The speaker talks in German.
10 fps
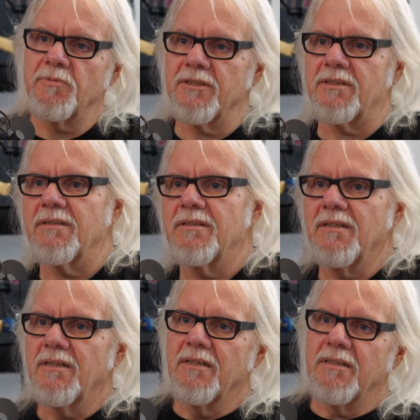du bist,
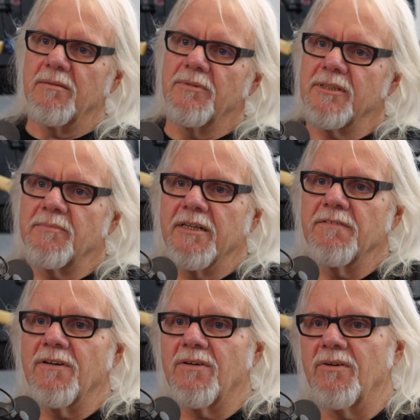dann muss das
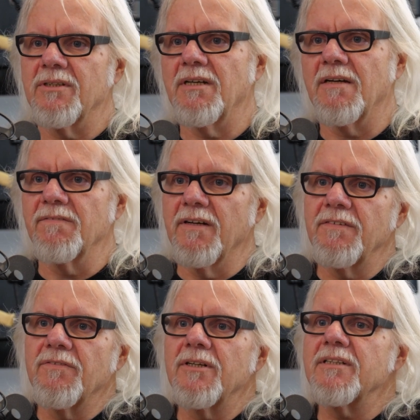meiner Frau auch sagen,
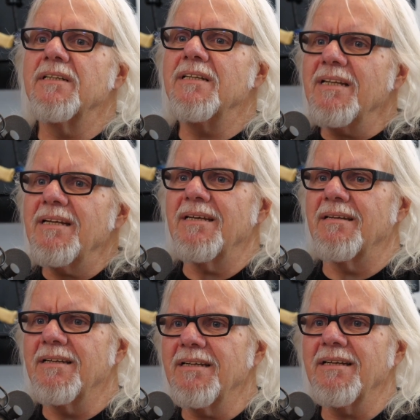weil wir ja. wollten
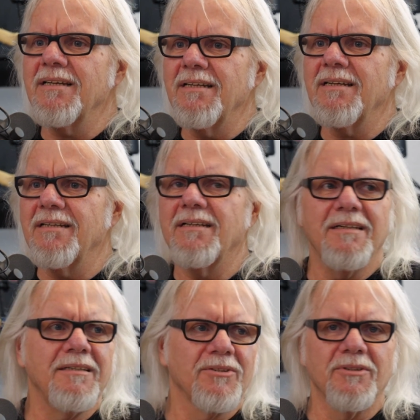nie, nie, nie, nie,
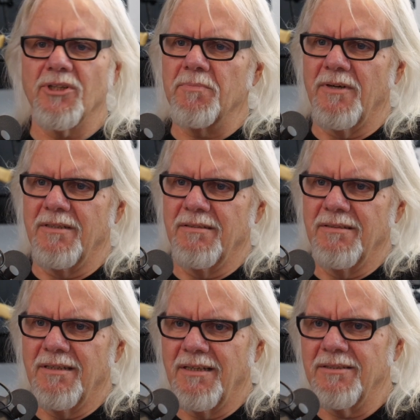nie so einen Job machen.
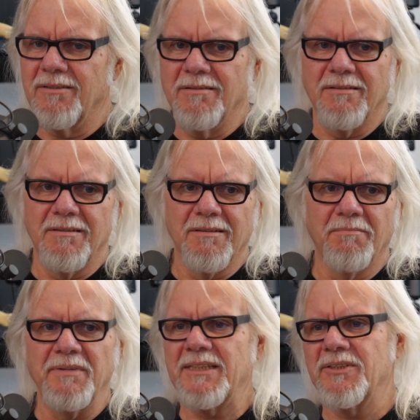Mhm. Also äh,
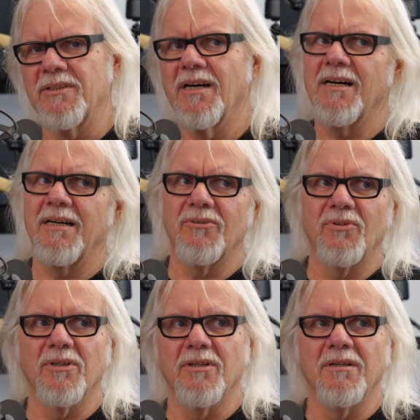Missionar
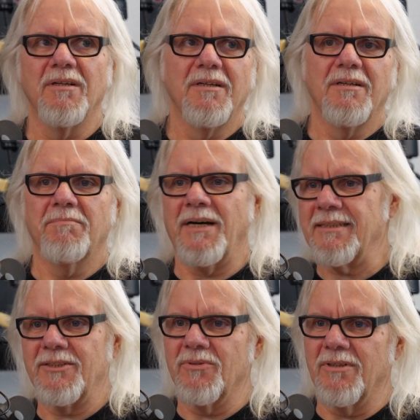oder ja.
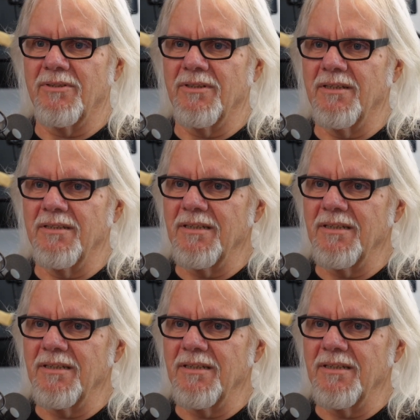Pastor oder